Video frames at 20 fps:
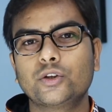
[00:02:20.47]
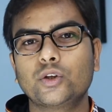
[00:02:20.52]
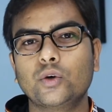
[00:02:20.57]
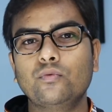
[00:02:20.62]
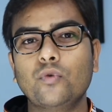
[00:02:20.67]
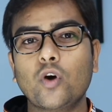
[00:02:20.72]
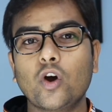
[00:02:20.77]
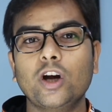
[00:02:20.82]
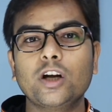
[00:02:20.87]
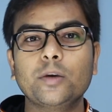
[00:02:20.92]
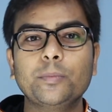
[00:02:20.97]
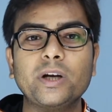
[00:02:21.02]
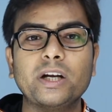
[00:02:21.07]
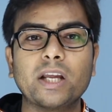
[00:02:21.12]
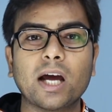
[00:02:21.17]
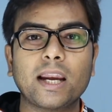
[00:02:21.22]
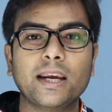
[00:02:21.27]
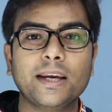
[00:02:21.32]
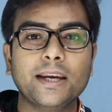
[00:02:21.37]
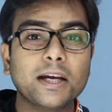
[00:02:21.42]
तो वॉलेट में
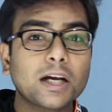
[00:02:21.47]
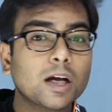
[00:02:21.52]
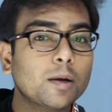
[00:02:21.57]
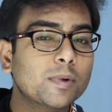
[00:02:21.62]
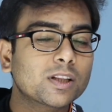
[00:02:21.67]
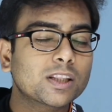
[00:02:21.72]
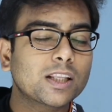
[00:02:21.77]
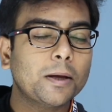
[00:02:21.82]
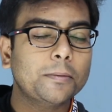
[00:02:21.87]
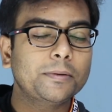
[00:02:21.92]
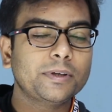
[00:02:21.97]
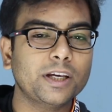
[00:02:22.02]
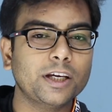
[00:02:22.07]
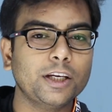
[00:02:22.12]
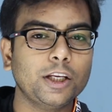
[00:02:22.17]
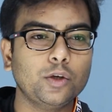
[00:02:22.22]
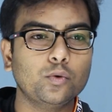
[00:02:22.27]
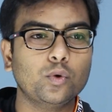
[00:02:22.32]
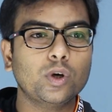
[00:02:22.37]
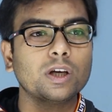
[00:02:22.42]
डालने का मतलब
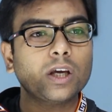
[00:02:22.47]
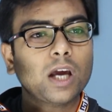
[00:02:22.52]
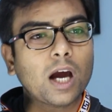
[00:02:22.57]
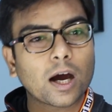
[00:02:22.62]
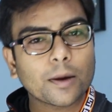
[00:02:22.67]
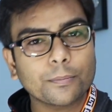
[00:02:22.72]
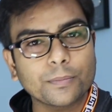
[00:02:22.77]
ये नहीं हुआ कि